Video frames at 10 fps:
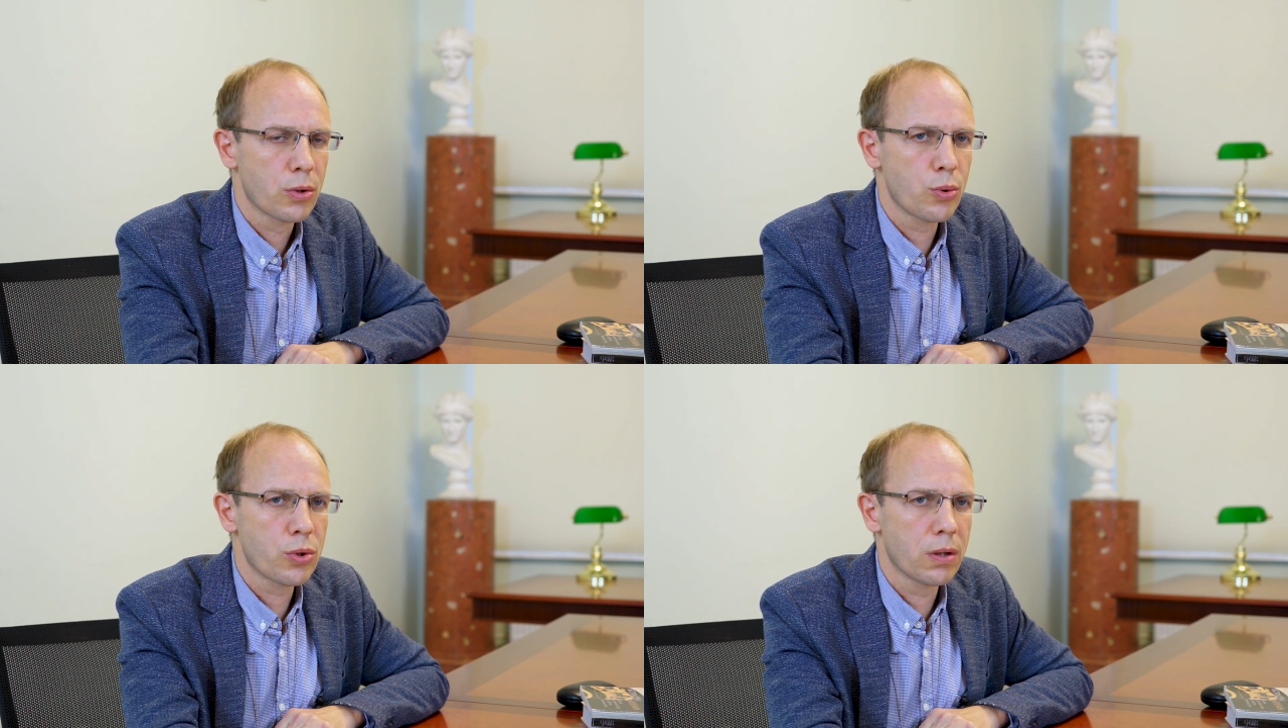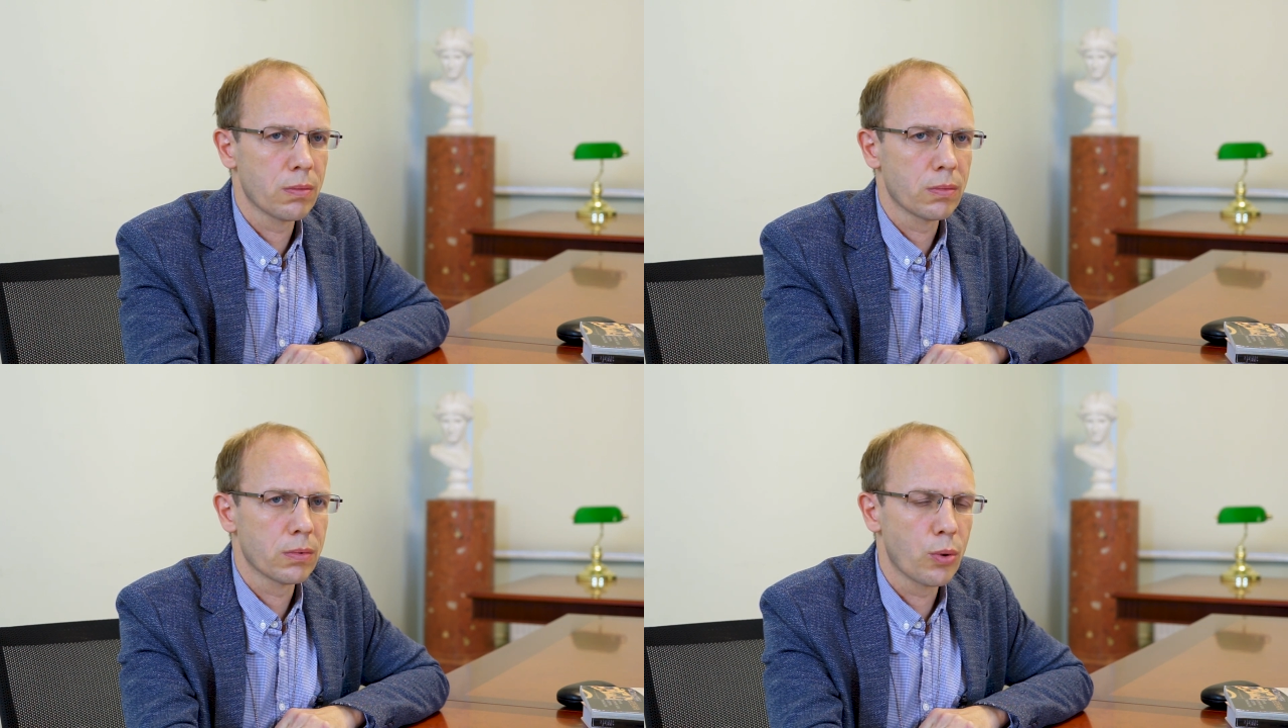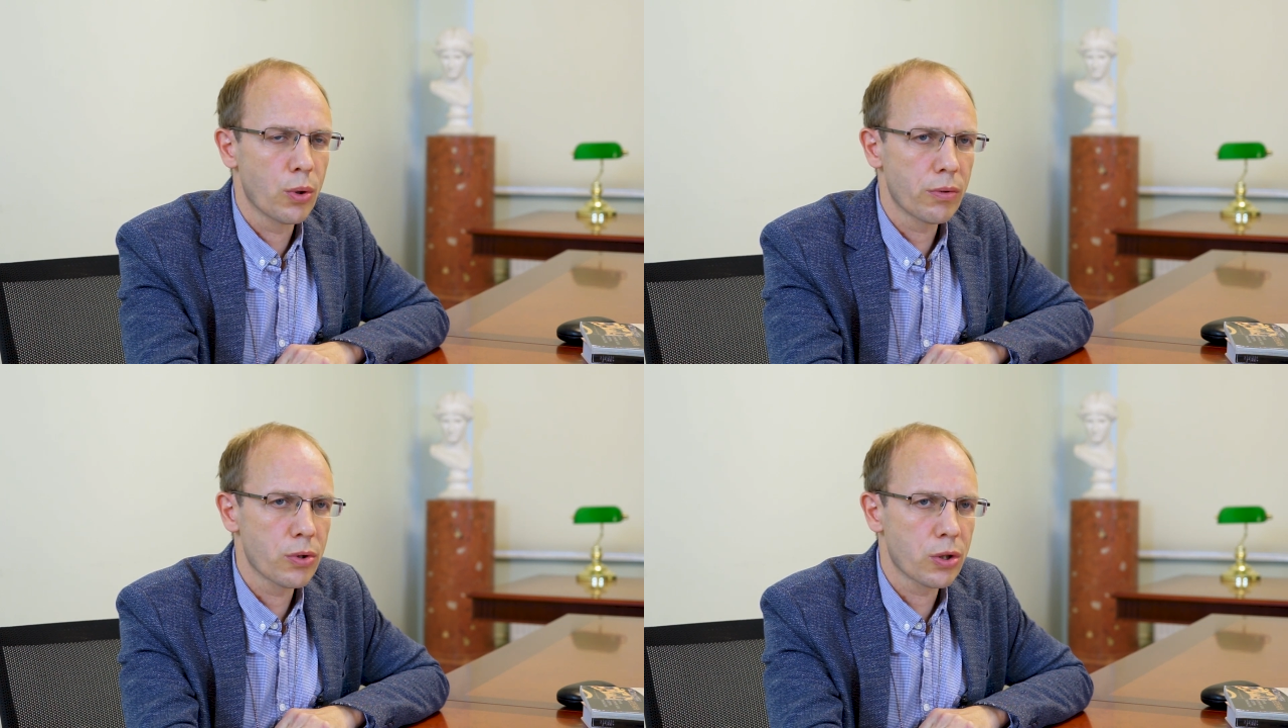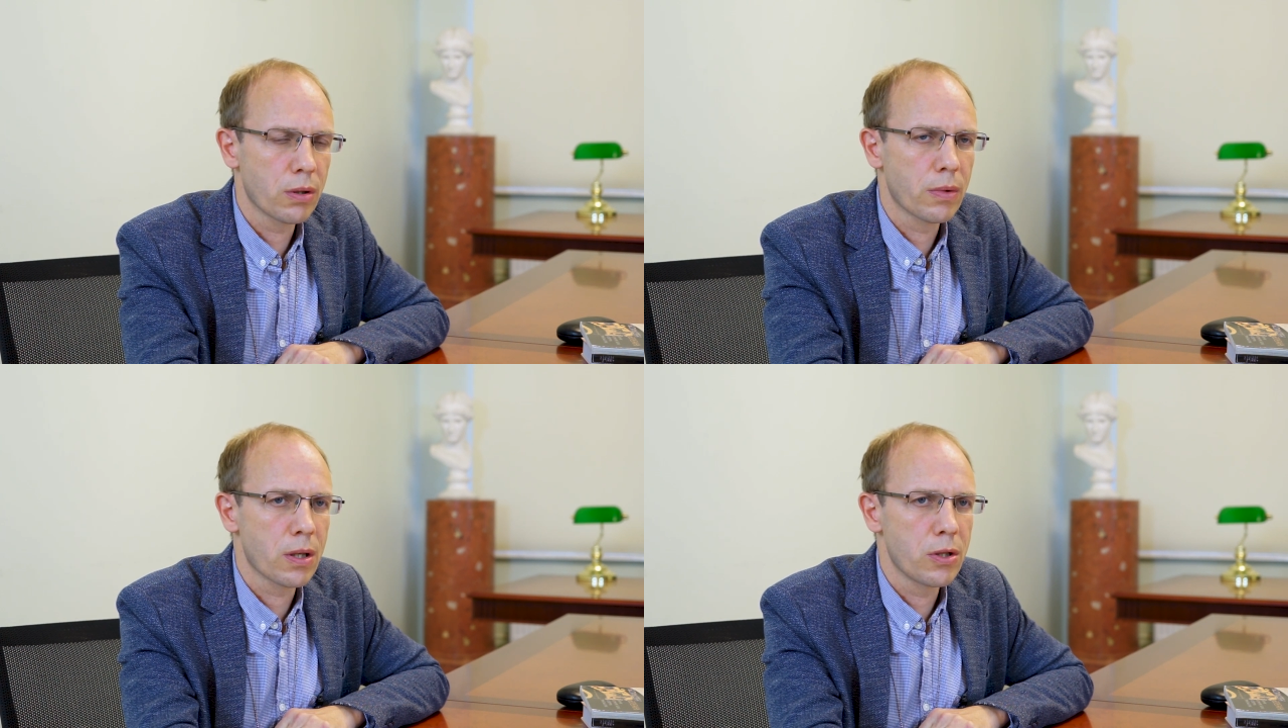с узким
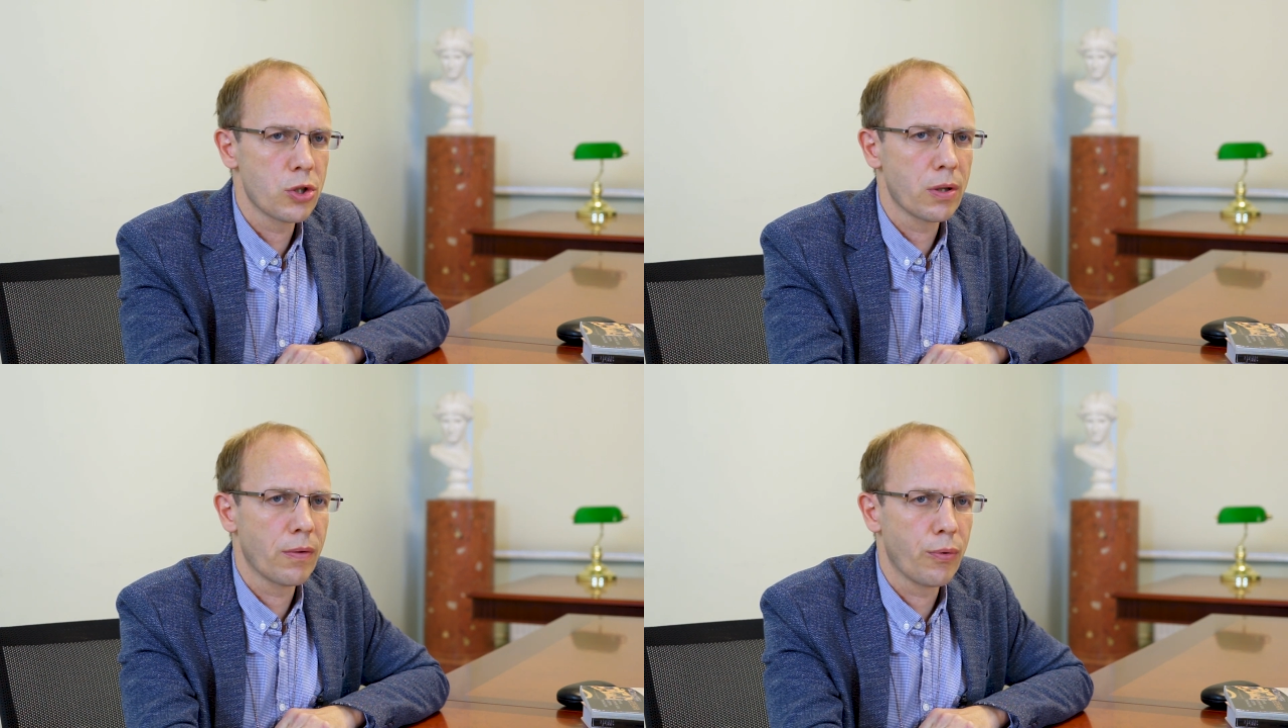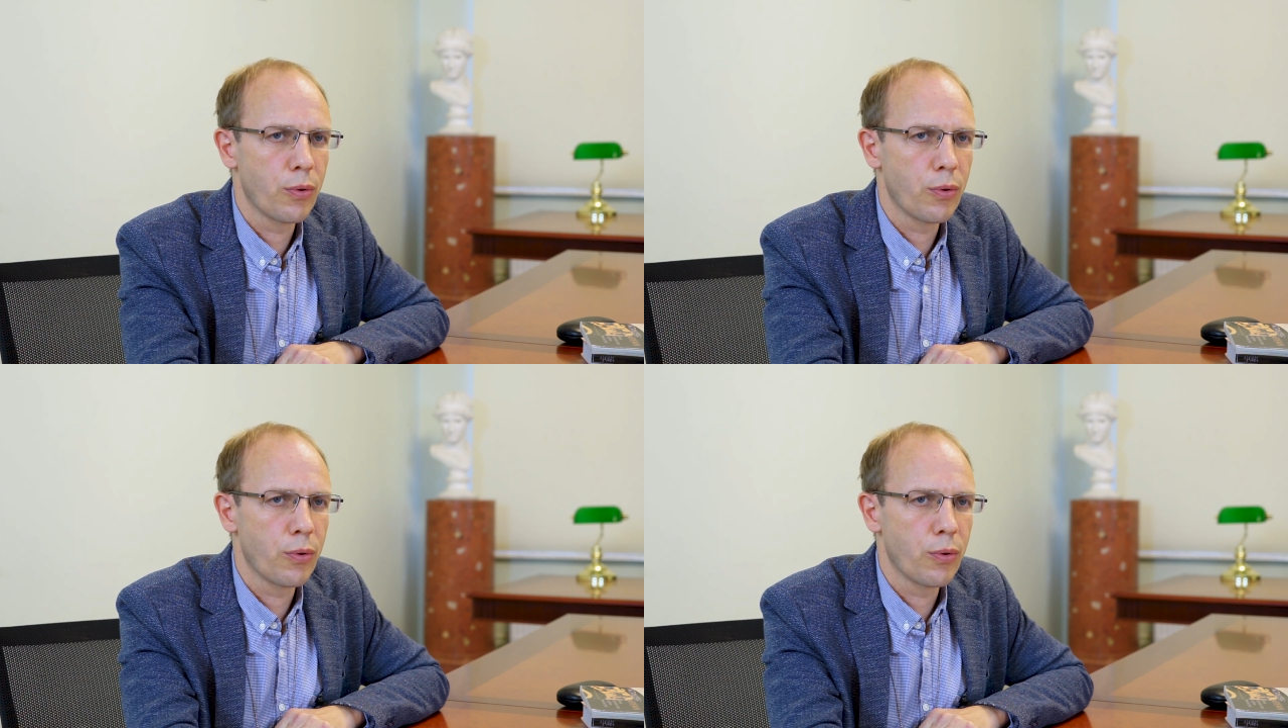горлышком различной